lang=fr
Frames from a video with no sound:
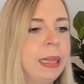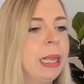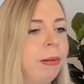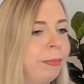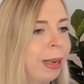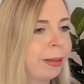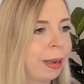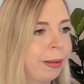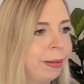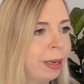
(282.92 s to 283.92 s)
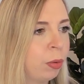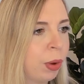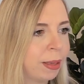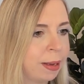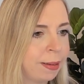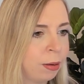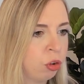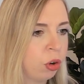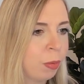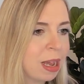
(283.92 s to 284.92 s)
attends, mais attends, c'est quoi ça C'est
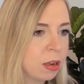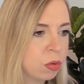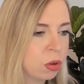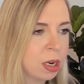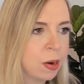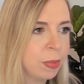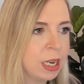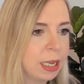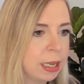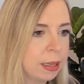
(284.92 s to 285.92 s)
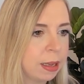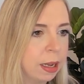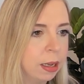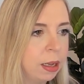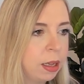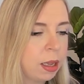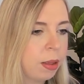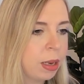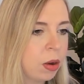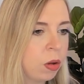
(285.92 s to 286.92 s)
le jeu de base ou c'est le mini-kit eh, Mais
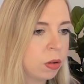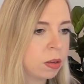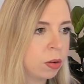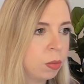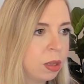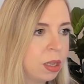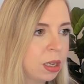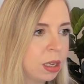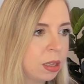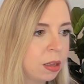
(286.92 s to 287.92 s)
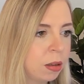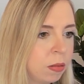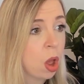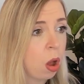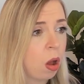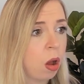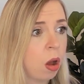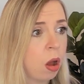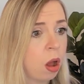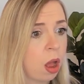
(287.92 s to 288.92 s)
non, c'est le mini-kit
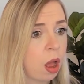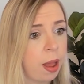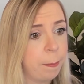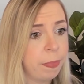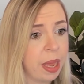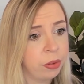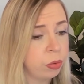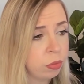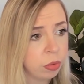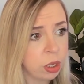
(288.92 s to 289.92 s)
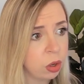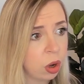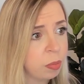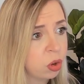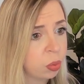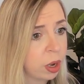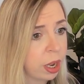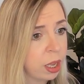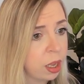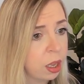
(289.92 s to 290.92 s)
oh, ah, pardon, il y a une robe de
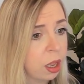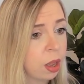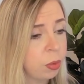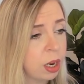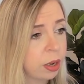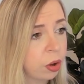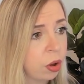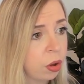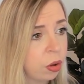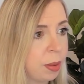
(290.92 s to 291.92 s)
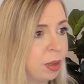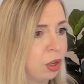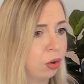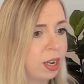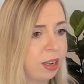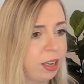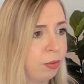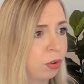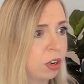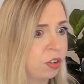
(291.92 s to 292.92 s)
soirée Ah oui, d'accord. Eh mais il y en a,
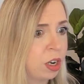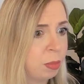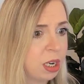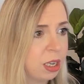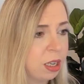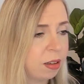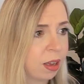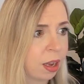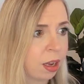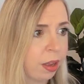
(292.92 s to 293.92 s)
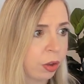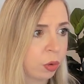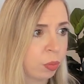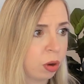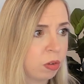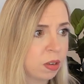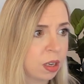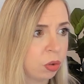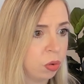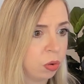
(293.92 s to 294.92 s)
ils vont acheter le mini-kit rien que pour avoir
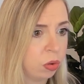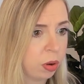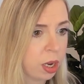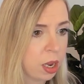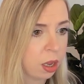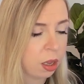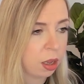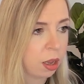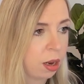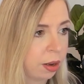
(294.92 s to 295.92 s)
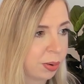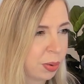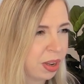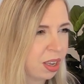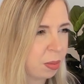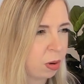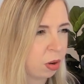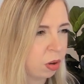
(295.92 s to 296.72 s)
cette tenue de soirée. Elle est incroyable.